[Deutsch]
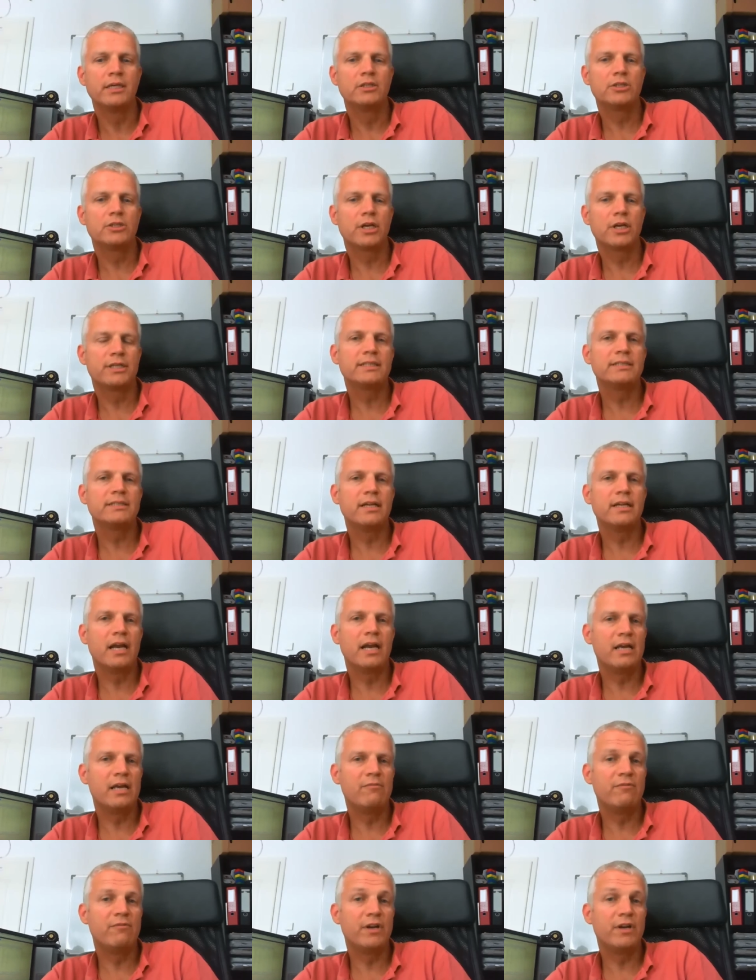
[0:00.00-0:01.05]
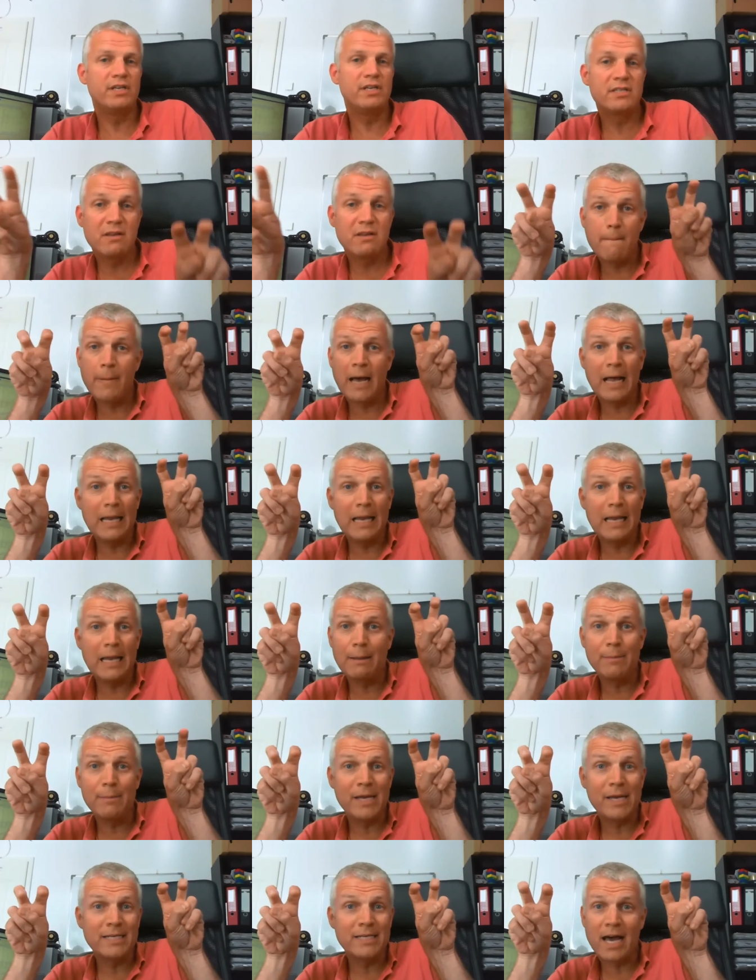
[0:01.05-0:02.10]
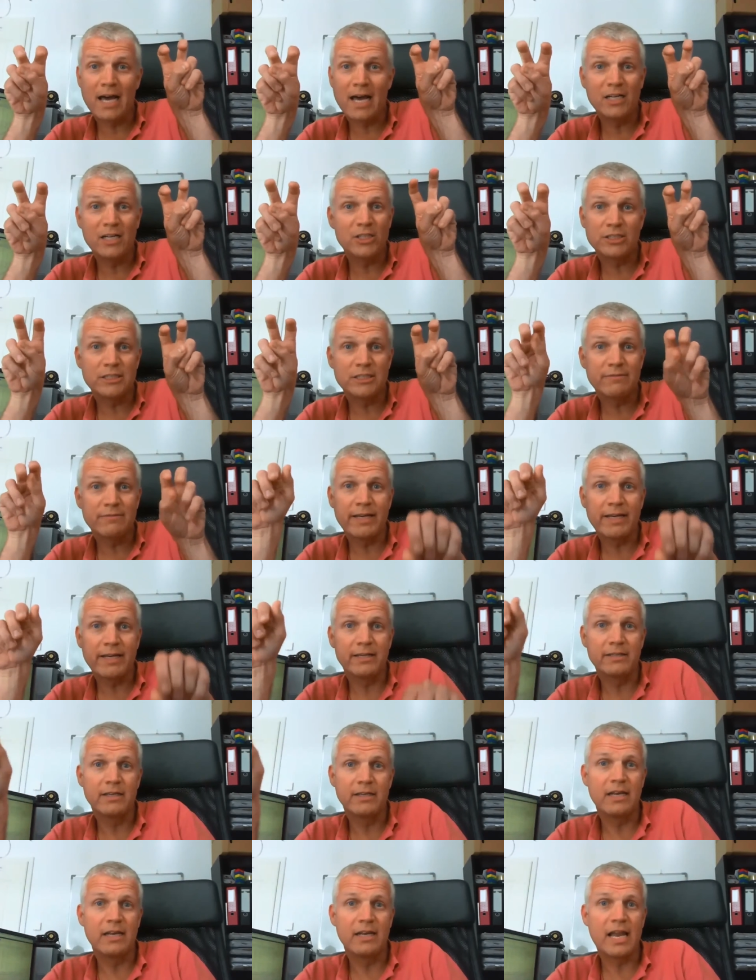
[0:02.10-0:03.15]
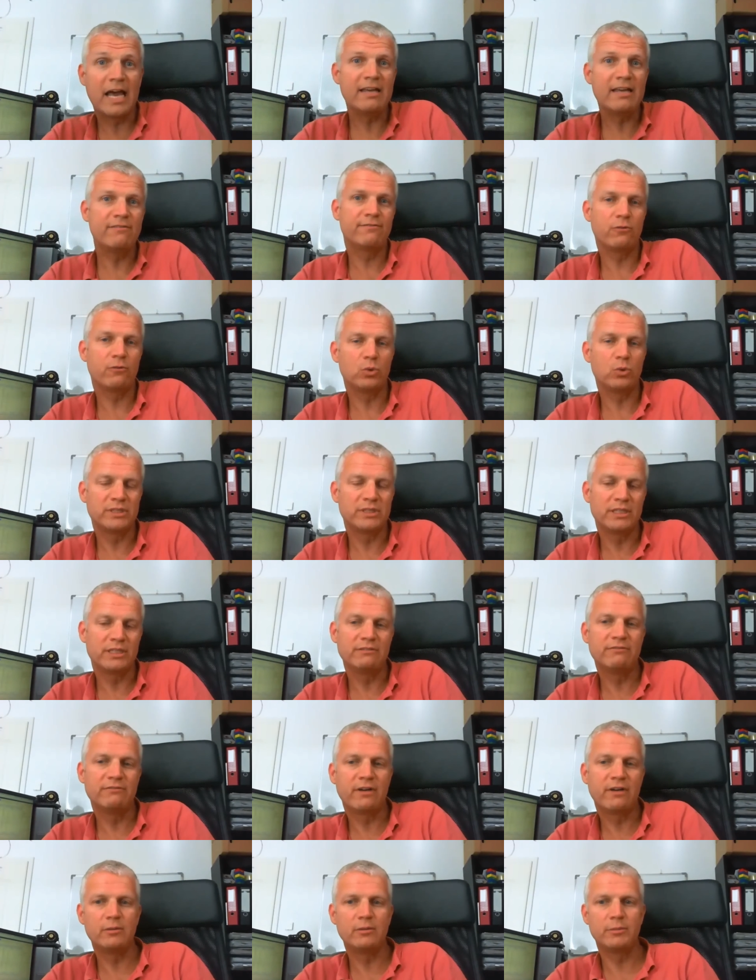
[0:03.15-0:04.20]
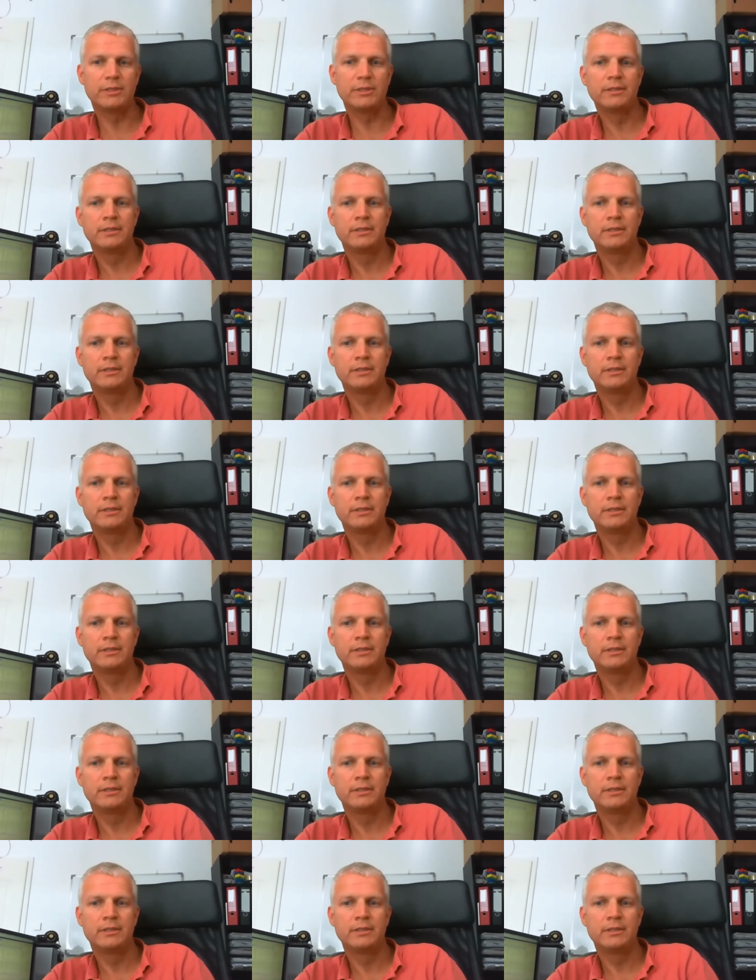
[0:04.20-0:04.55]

Stattdessen erleben wir diese parlamentarischen Zwänge live und in Farbe.